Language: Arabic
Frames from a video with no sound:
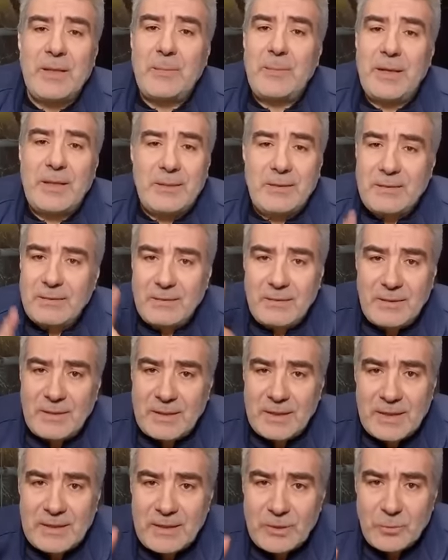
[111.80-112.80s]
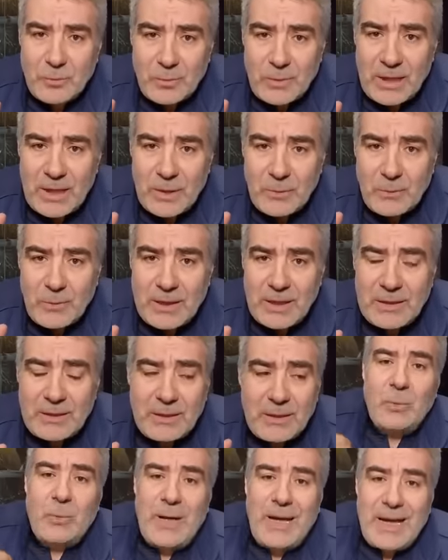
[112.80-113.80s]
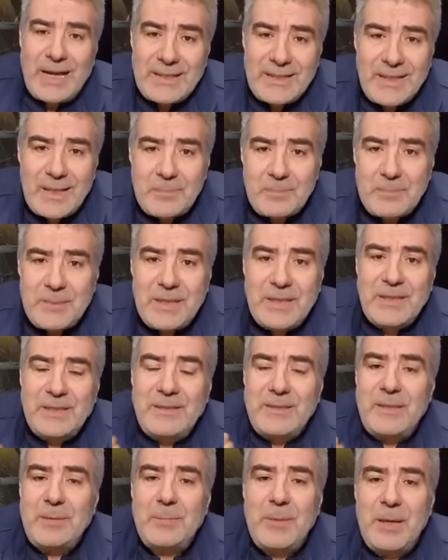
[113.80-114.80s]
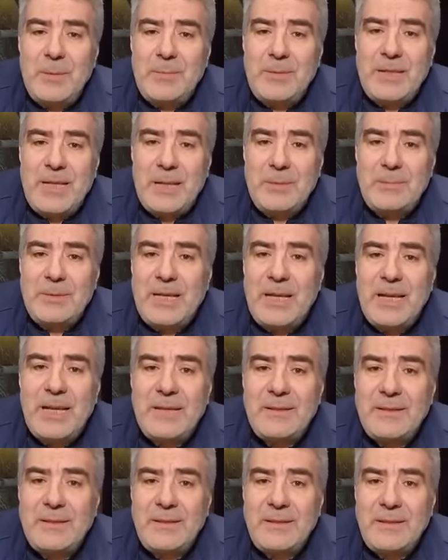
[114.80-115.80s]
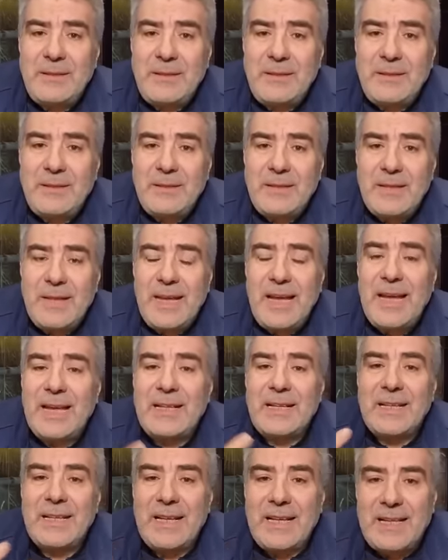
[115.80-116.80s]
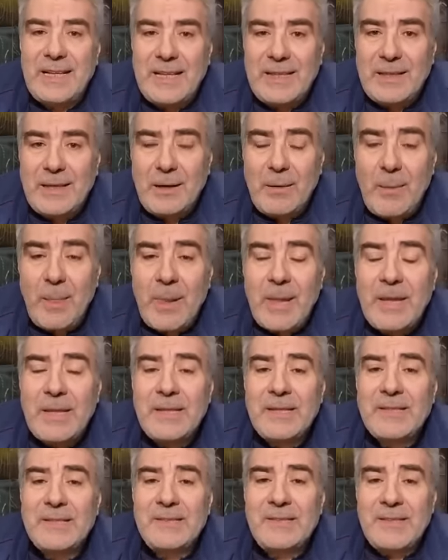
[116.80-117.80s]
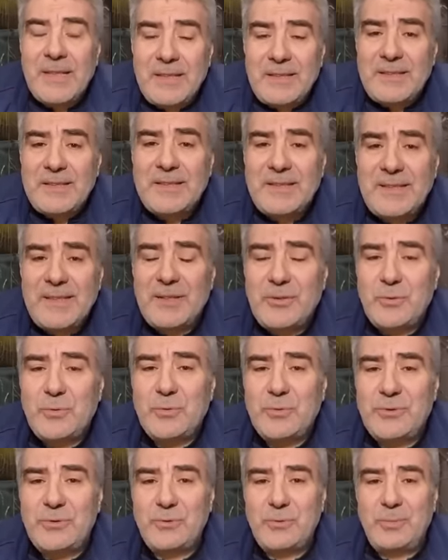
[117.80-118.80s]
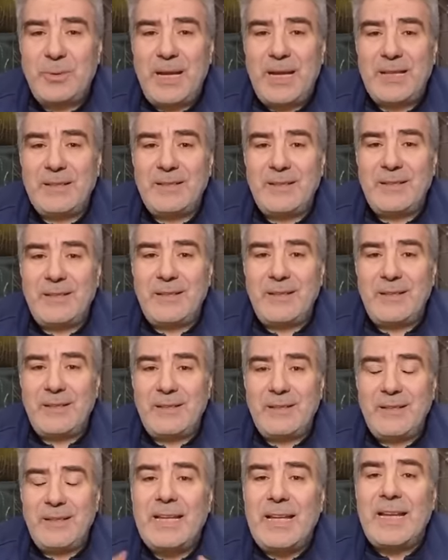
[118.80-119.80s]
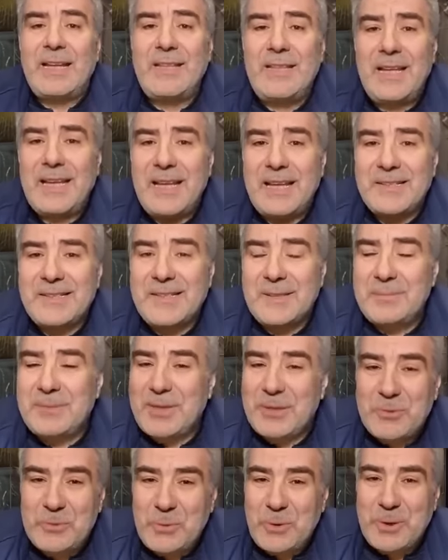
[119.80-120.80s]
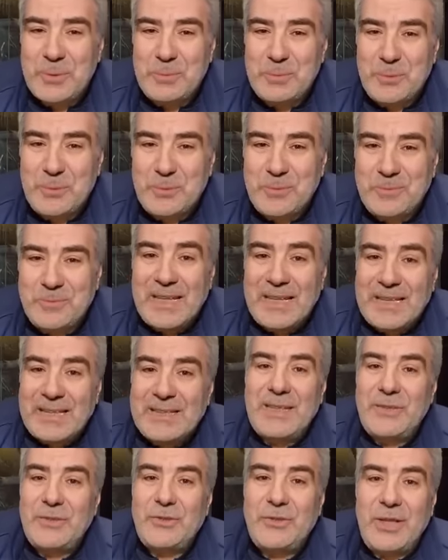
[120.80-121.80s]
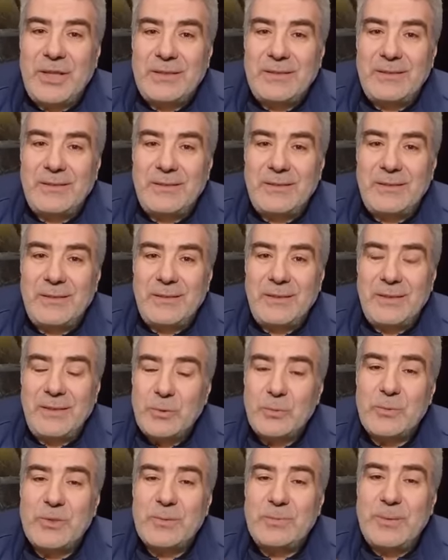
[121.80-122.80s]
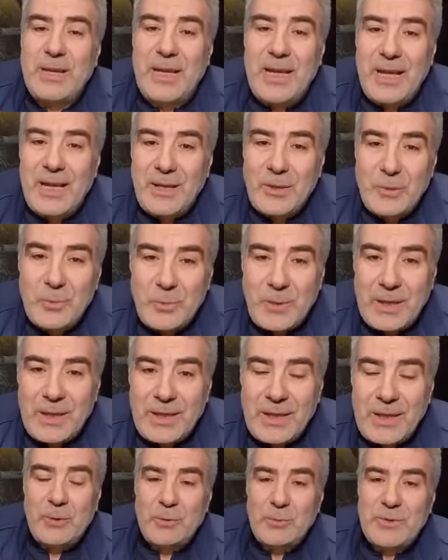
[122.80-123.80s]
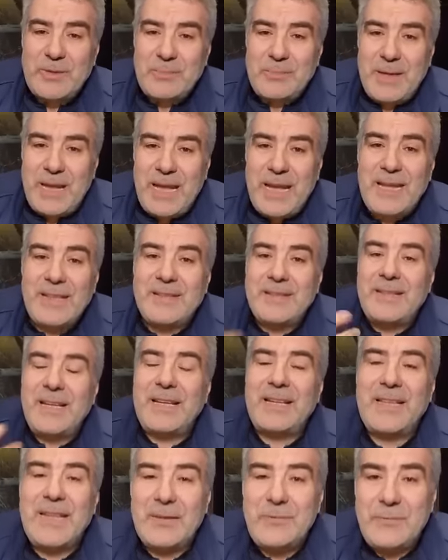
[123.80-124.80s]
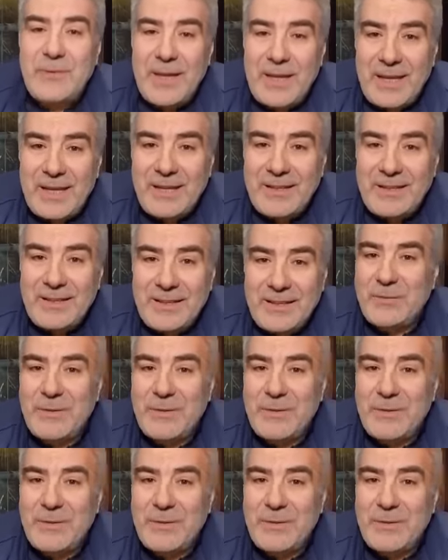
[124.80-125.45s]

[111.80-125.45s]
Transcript: طبعا إرادة الله أولا وعدم اهتمامنا بهذه الخلايا زيت الزيتون سبحان الله الخلية العصبية تحبه تنشط وتصبح أقوى وتصبح أكثر كفاءة